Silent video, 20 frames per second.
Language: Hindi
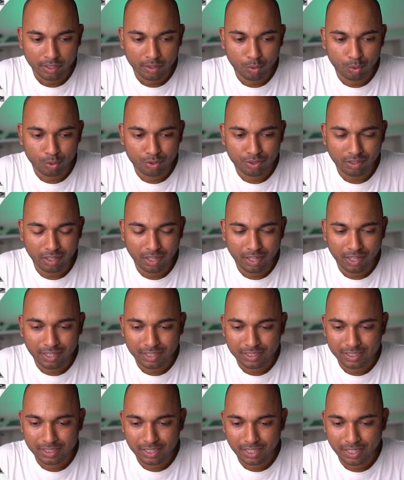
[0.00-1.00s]
कुछ
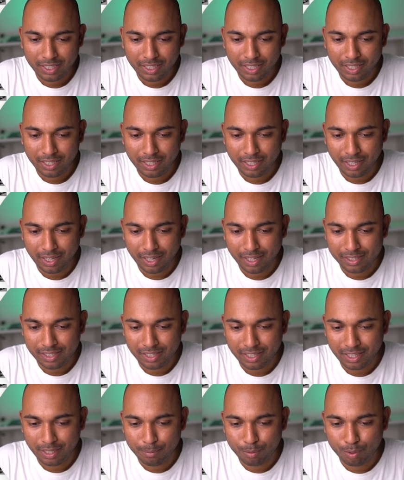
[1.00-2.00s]
अलग से
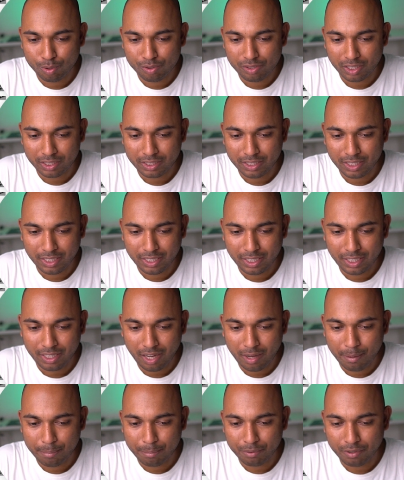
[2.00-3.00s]
ऐसा नहीं बोल सकते कि
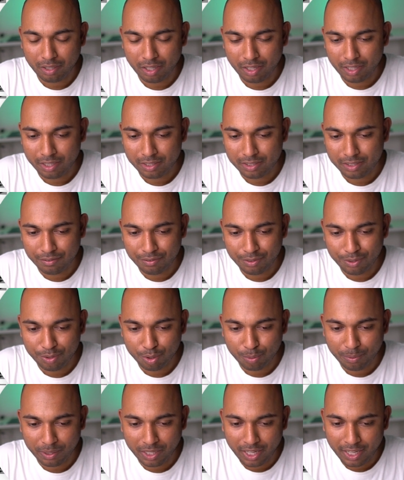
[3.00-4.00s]
आप अलग से
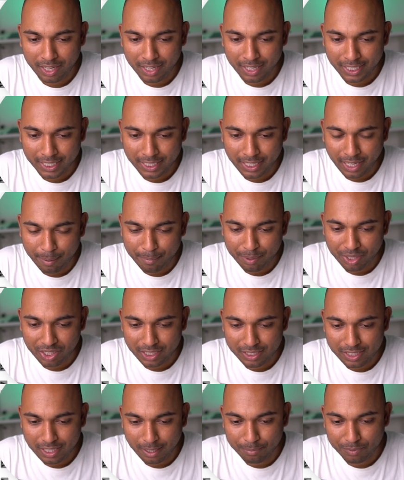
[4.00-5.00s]
वीडियो बनाए हैं
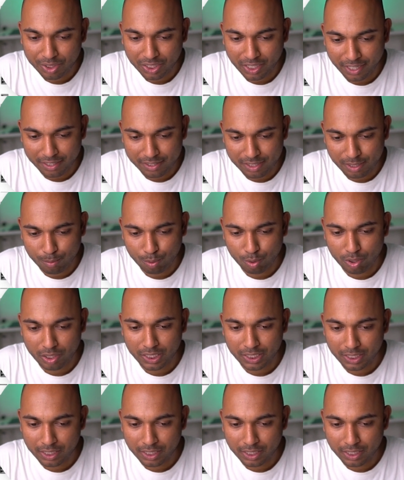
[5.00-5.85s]
कैमरे के सामने कैसे बोलें